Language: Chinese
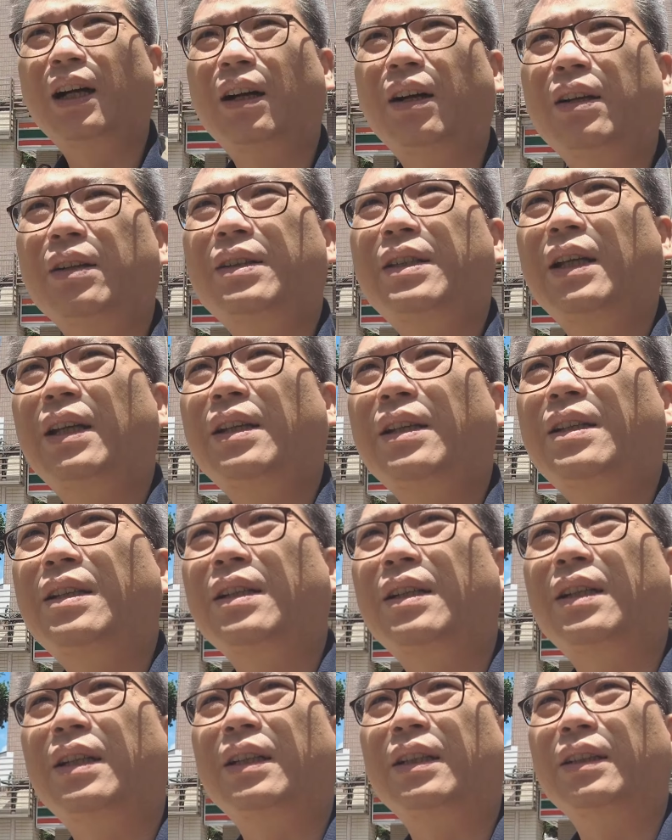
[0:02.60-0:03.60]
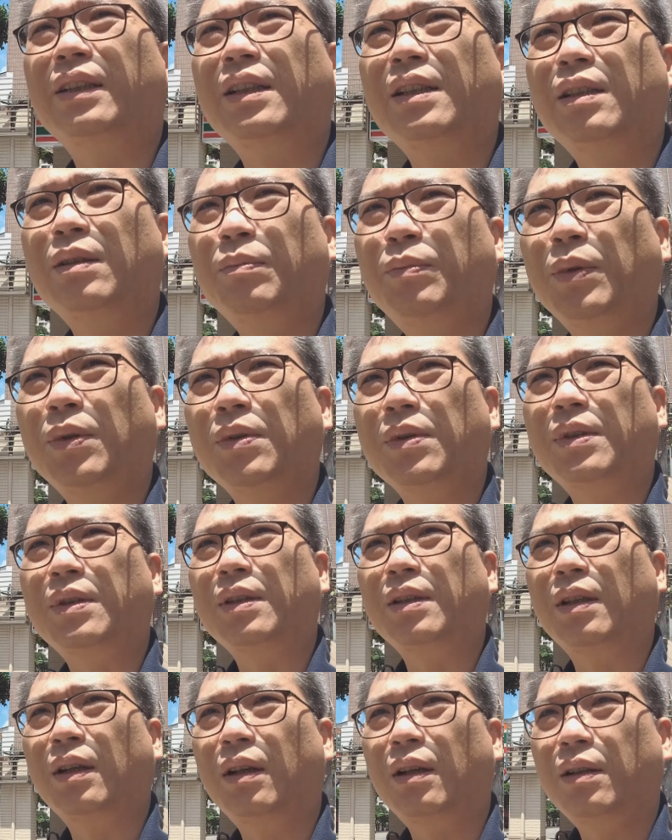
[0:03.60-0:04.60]
好，这一次可能是
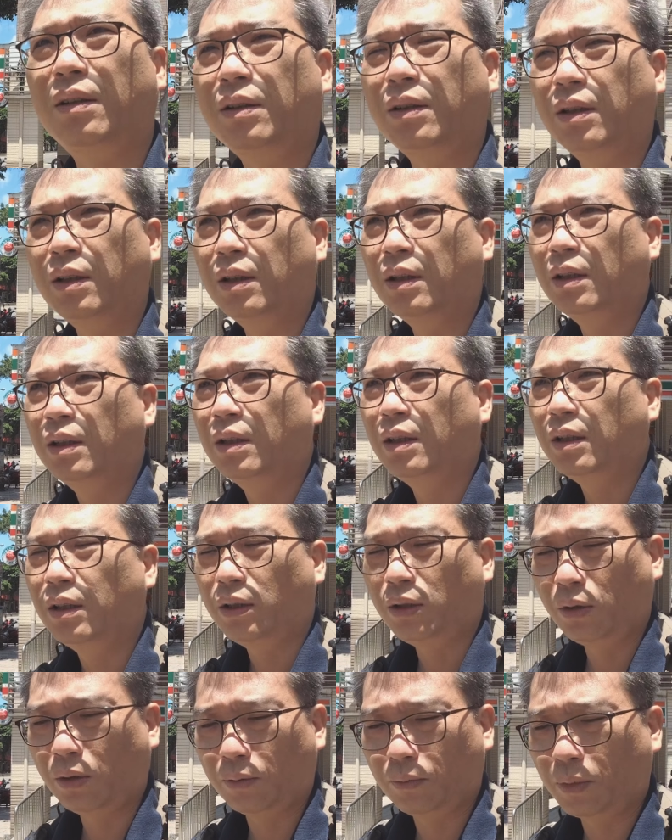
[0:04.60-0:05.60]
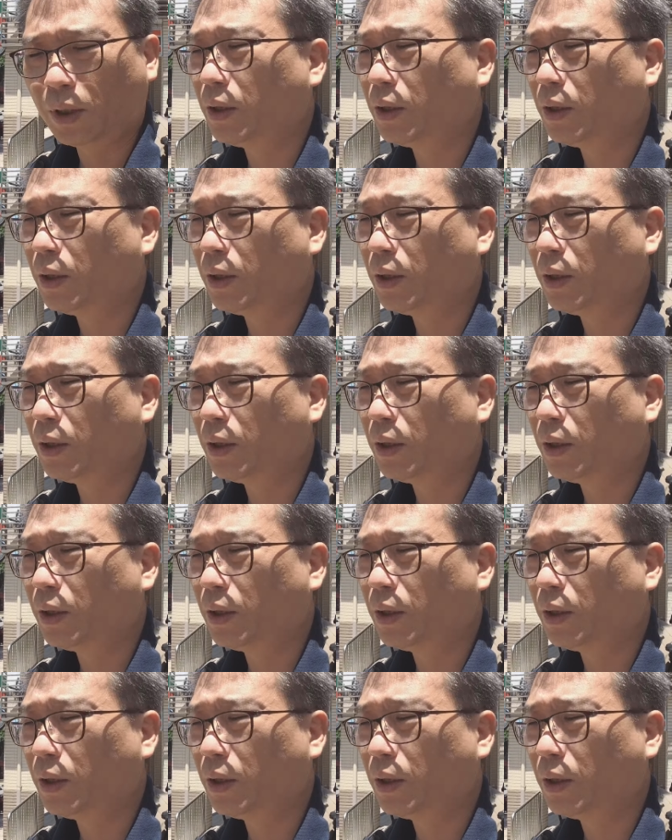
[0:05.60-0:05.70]
boss 啊，用